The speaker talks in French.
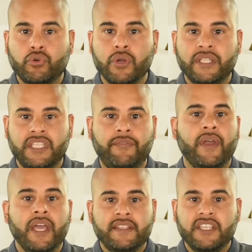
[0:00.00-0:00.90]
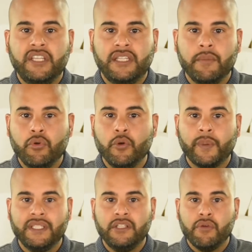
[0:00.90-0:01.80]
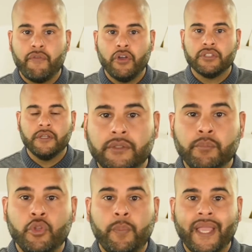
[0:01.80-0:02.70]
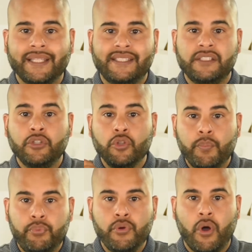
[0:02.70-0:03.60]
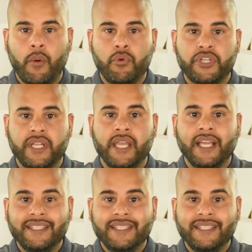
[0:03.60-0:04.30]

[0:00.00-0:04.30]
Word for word: collectif CGT Monoprix dile de france Monoprix a décidé de ne plus embaucher.